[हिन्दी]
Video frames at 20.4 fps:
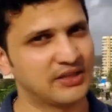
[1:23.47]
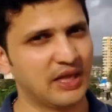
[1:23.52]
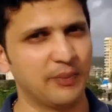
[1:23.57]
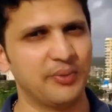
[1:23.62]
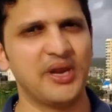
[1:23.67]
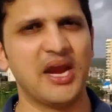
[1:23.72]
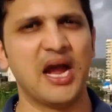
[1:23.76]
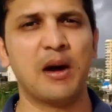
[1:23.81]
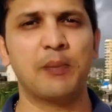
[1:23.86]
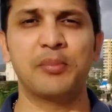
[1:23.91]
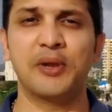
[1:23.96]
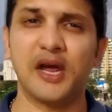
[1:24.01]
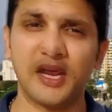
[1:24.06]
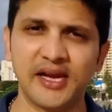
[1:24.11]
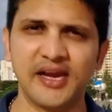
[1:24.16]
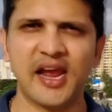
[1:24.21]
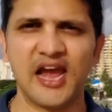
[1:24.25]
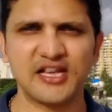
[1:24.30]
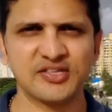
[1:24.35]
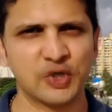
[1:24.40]
तभी आप
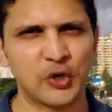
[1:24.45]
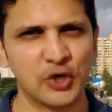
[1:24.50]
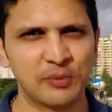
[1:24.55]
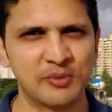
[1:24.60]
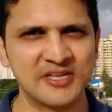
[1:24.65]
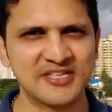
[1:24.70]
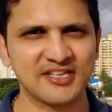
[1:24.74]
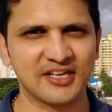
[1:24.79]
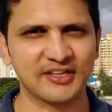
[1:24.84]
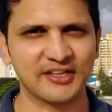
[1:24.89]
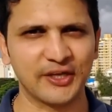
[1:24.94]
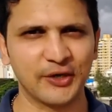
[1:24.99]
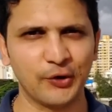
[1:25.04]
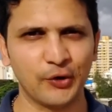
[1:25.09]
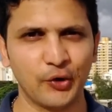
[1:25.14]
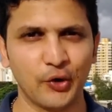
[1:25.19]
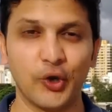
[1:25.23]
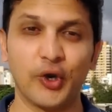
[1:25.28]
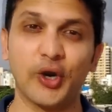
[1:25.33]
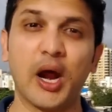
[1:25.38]
लकी एस हॉल बन सकते
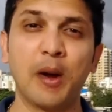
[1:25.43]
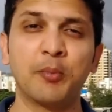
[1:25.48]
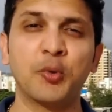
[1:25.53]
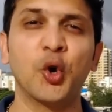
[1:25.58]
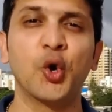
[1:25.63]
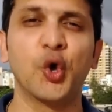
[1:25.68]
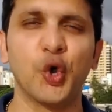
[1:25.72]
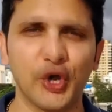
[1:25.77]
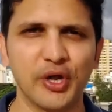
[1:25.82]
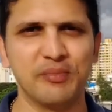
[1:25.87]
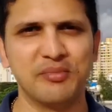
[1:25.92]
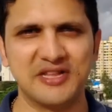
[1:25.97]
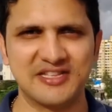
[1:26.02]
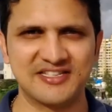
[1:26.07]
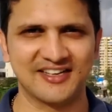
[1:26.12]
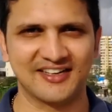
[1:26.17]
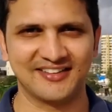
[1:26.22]
हो और आपको गुड़ी मिल